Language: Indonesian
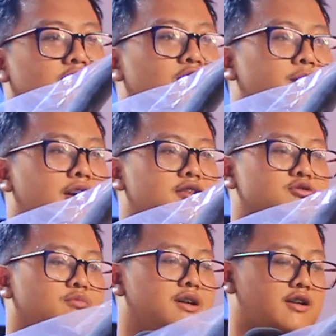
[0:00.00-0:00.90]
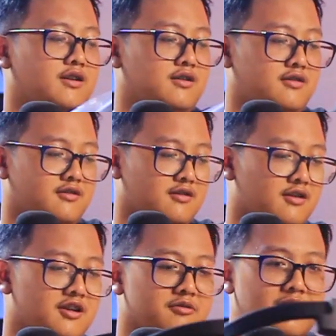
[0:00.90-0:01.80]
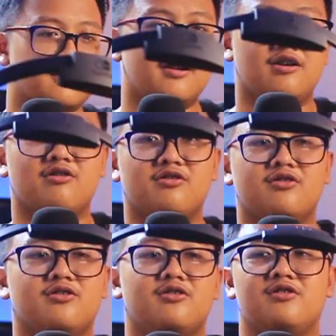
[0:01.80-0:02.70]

gue pengen coba deh kayak gimana sih ringkon tuh